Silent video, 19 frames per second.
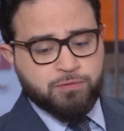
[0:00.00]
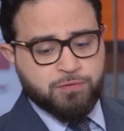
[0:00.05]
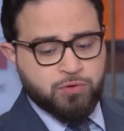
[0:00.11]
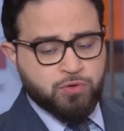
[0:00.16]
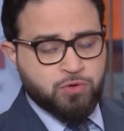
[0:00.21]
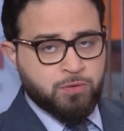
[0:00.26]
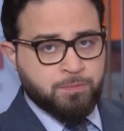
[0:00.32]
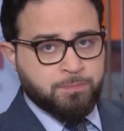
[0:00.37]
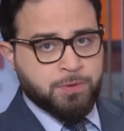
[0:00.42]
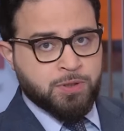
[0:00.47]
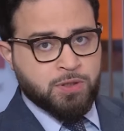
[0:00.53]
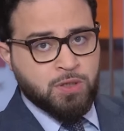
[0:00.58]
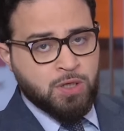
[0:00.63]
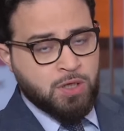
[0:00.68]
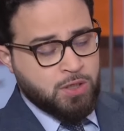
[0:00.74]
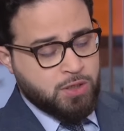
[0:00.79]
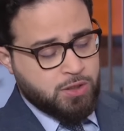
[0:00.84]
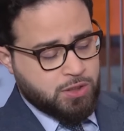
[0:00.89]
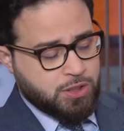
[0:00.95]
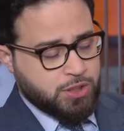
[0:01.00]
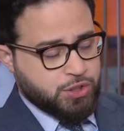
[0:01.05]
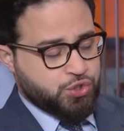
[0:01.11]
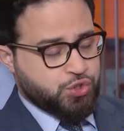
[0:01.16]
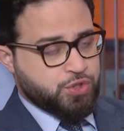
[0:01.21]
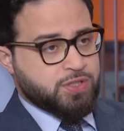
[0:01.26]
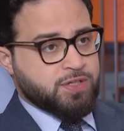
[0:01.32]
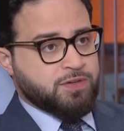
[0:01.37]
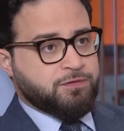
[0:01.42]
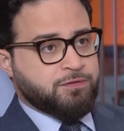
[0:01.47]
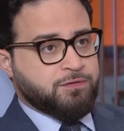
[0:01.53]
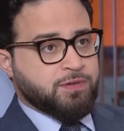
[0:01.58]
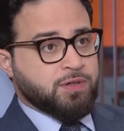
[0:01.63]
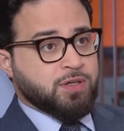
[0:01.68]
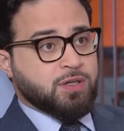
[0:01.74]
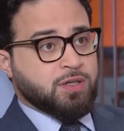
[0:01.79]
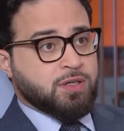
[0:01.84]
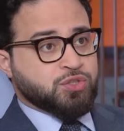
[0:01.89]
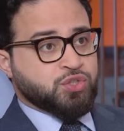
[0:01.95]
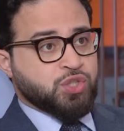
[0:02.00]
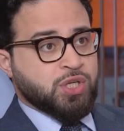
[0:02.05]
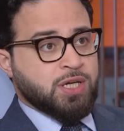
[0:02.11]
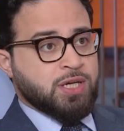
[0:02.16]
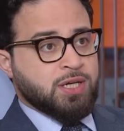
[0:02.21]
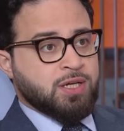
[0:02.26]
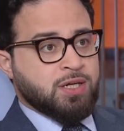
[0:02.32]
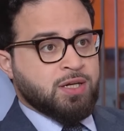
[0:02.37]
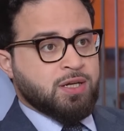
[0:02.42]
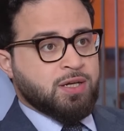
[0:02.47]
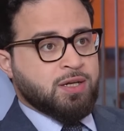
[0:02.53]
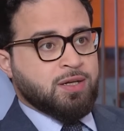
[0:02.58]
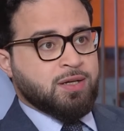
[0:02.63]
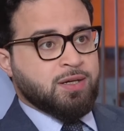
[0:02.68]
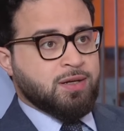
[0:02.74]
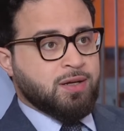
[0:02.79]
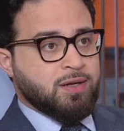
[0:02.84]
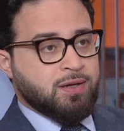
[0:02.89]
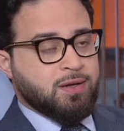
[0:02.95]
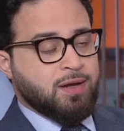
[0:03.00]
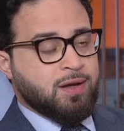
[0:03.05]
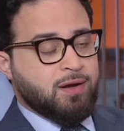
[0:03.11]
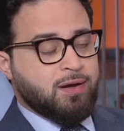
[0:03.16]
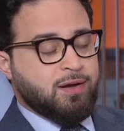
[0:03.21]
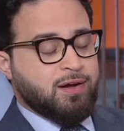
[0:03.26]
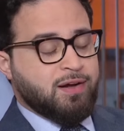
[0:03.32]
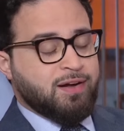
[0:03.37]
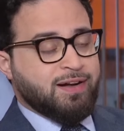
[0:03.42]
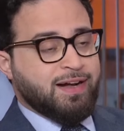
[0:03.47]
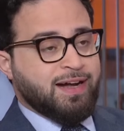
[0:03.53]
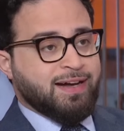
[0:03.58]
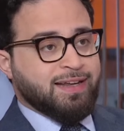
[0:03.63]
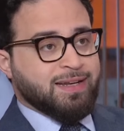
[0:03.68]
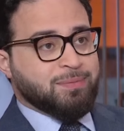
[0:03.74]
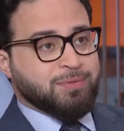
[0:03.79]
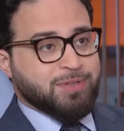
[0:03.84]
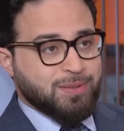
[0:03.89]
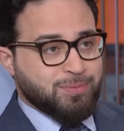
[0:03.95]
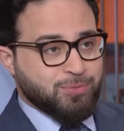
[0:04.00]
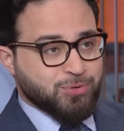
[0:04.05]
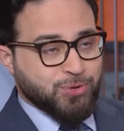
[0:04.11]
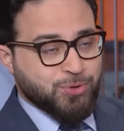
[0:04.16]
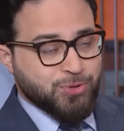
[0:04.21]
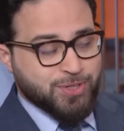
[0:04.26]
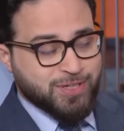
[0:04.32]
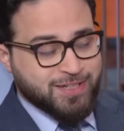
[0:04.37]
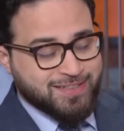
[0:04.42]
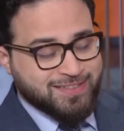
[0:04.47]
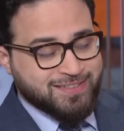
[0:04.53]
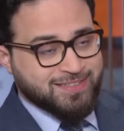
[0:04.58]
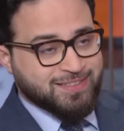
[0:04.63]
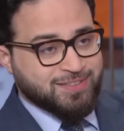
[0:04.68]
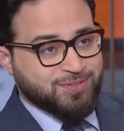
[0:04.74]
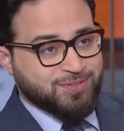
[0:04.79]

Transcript: اليوم في اوروبا آه، جوزيف آه، جاء اعلى من المتوقع